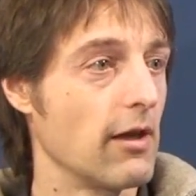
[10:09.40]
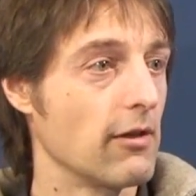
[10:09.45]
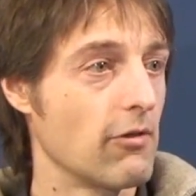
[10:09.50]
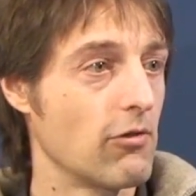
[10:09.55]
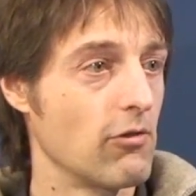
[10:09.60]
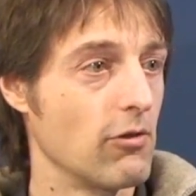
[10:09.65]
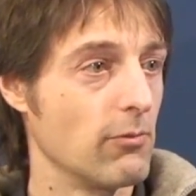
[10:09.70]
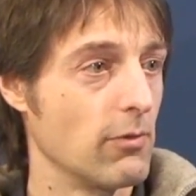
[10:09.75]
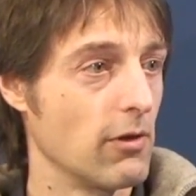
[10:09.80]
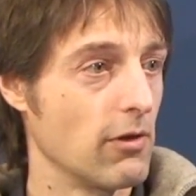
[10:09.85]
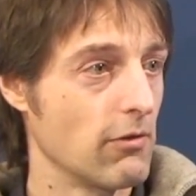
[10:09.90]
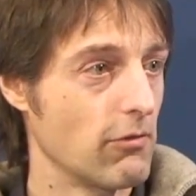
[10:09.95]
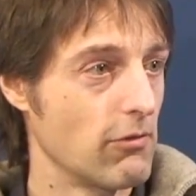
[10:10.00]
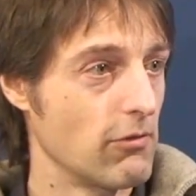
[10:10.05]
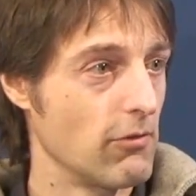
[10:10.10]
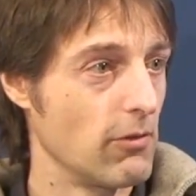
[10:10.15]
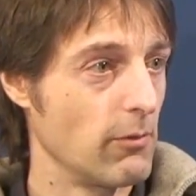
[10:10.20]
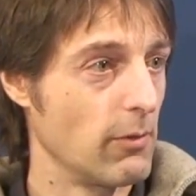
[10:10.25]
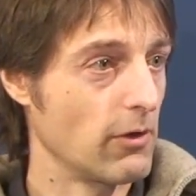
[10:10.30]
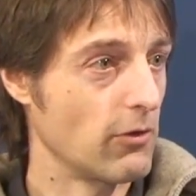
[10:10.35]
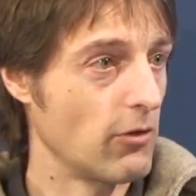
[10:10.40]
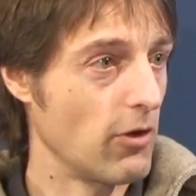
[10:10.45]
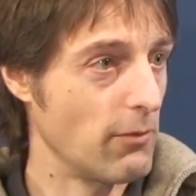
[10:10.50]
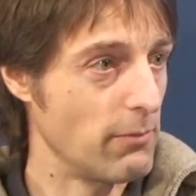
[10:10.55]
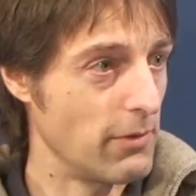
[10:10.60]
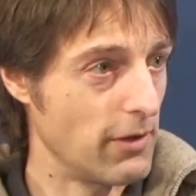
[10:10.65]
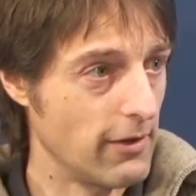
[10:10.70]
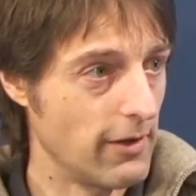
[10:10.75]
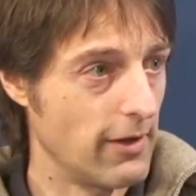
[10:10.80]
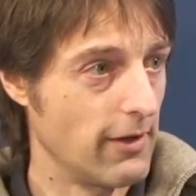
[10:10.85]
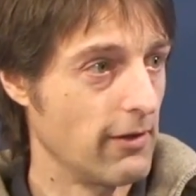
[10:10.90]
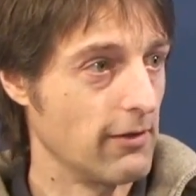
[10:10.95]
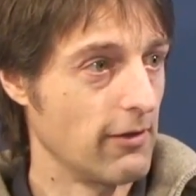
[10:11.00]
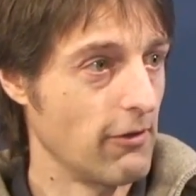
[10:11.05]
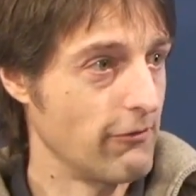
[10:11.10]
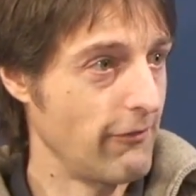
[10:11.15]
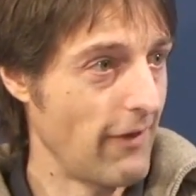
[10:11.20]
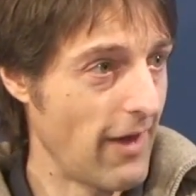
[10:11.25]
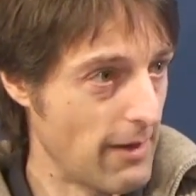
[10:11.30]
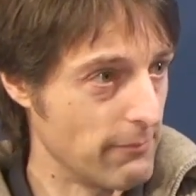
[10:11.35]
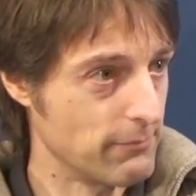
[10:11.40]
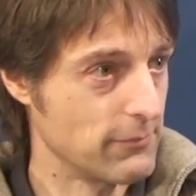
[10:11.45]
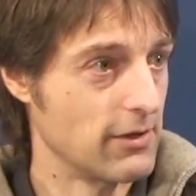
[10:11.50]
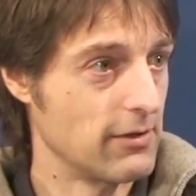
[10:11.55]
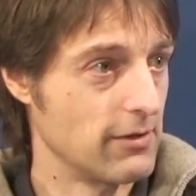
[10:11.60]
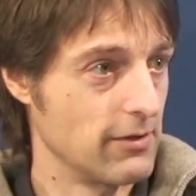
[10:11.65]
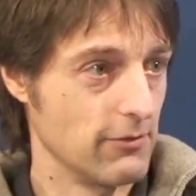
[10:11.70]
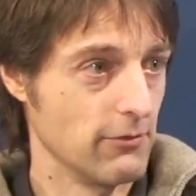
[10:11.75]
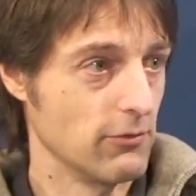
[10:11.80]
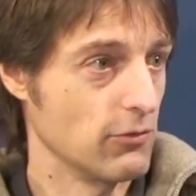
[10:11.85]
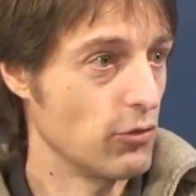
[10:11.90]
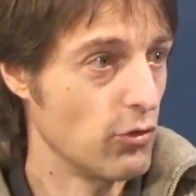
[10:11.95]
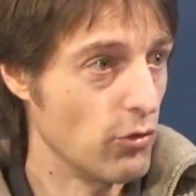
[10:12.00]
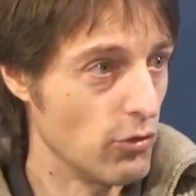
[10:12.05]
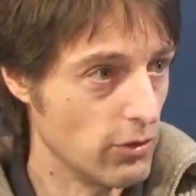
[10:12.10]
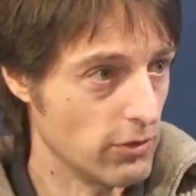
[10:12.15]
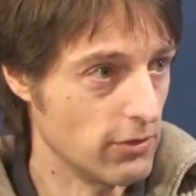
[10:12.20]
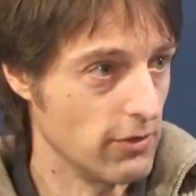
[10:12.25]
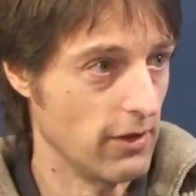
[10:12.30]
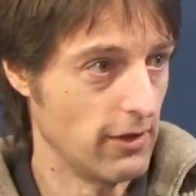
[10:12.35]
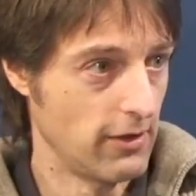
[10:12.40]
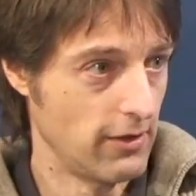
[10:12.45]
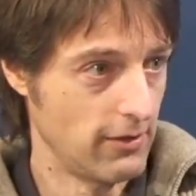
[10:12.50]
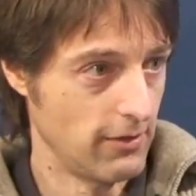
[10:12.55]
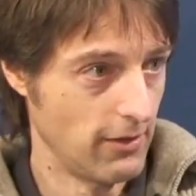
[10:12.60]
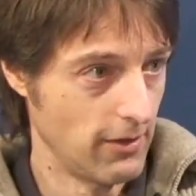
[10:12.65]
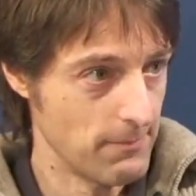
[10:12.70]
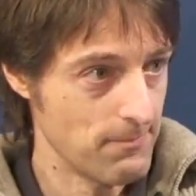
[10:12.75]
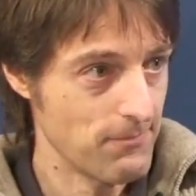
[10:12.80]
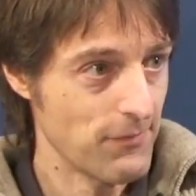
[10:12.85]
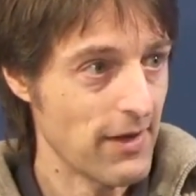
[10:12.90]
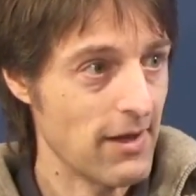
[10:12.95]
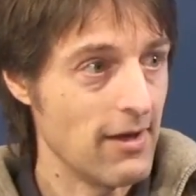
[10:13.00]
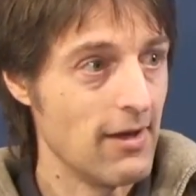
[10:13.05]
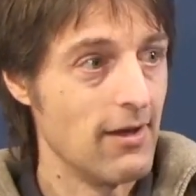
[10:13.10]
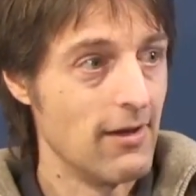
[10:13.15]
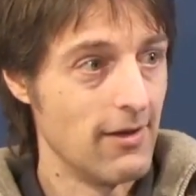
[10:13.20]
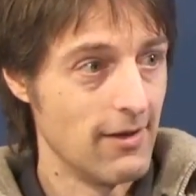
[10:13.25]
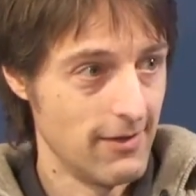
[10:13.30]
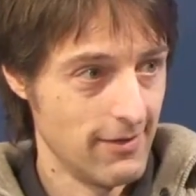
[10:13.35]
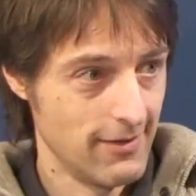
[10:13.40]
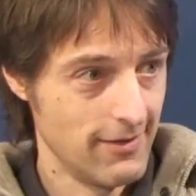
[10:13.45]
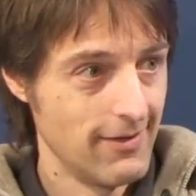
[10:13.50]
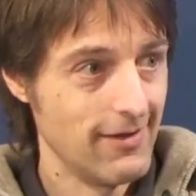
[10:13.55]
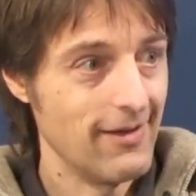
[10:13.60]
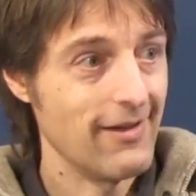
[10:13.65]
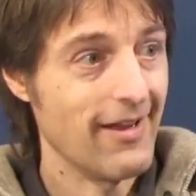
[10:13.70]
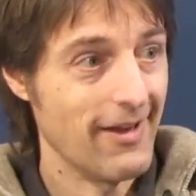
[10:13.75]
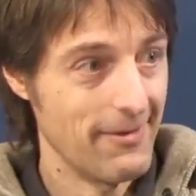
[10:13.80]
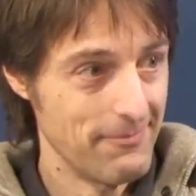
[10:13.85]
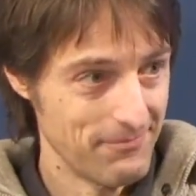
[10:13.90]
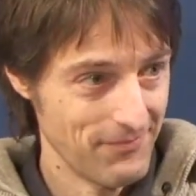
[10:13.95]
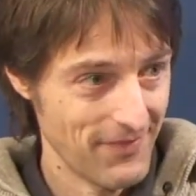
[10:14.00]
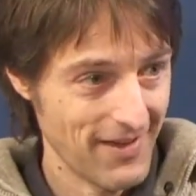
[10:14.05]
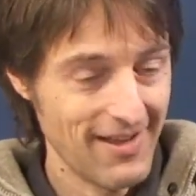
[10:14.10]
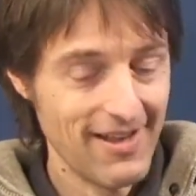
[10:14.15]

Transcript: nachts übers, über den Körper lege. Das wärmt und okay. kühlt nicht. Ja? Das sind zwei Schichten. Ja.